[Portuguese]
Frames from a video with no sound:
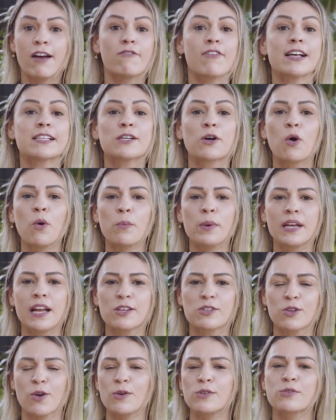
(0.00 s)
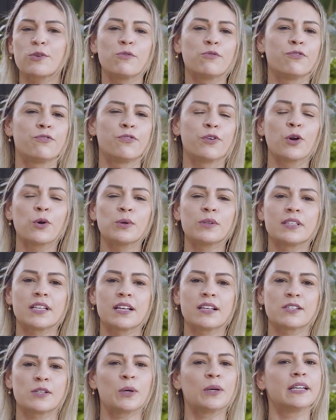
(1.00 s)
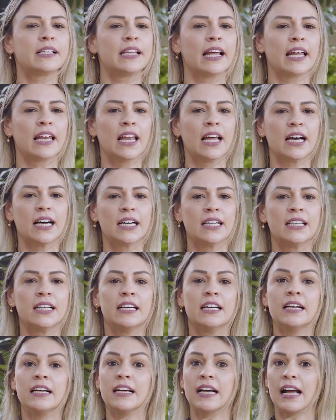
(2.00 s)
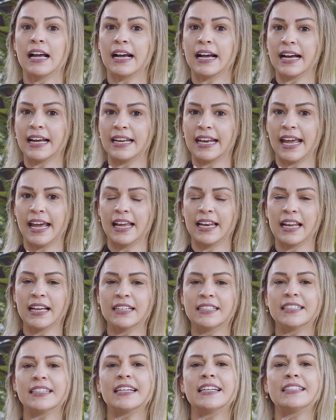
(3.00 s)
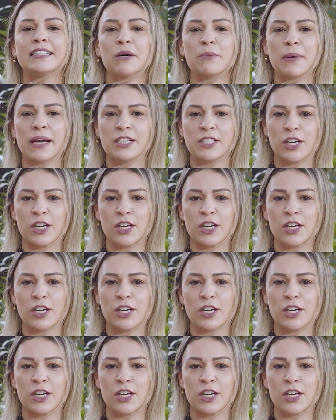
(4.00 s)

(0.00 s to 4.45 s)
Faça combinações com frutas, hortelã, canela e também